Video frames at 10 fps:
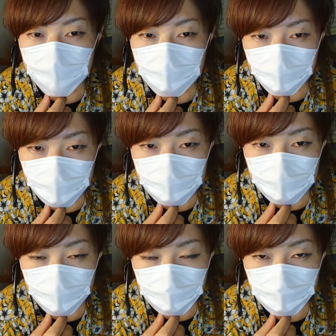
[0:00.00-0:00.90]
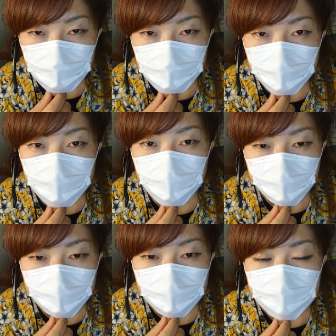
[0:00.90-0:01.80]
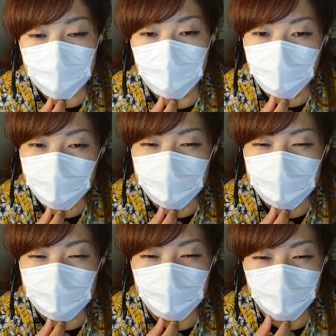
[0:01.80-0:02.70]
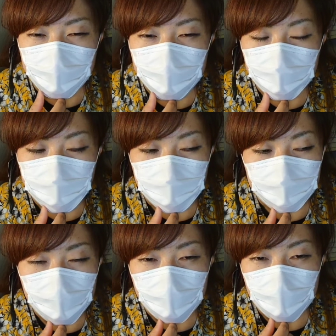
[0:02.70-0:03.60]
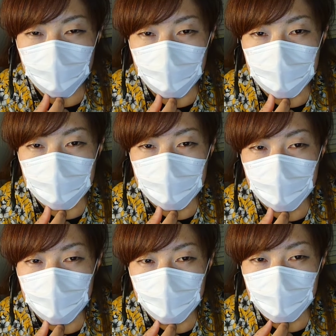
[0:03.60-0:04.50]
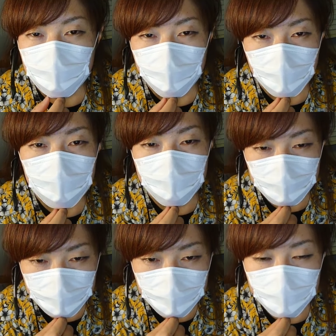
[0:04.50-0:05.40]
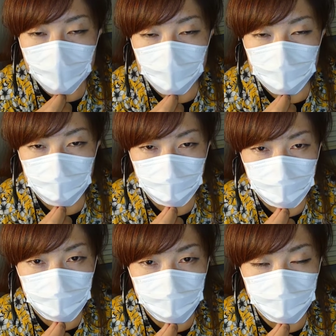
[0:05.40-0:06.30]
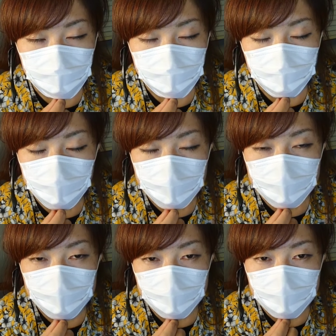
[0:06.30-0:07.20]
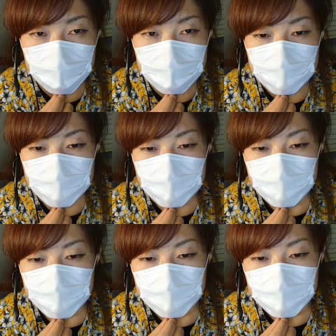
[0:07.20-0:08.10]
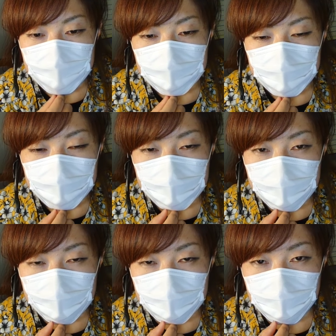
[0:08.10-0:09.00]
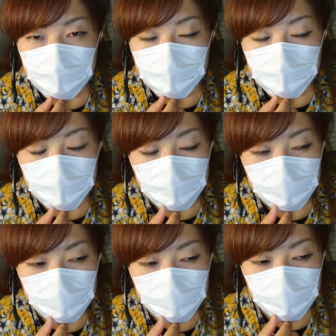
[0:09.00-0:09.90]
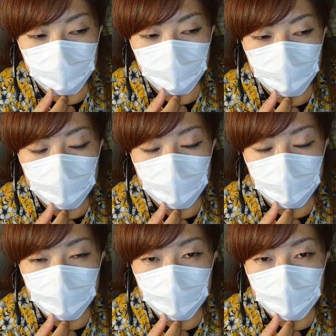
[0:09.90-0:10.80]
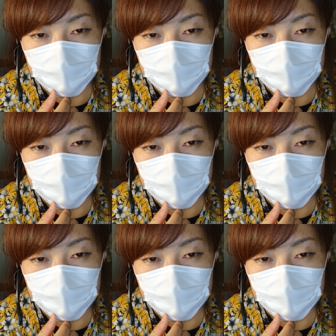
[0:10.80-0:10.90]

ね、一大ムーブメントがもしかしたら誰かを傷つけているのかもしれないもしかしたら誰かのお店の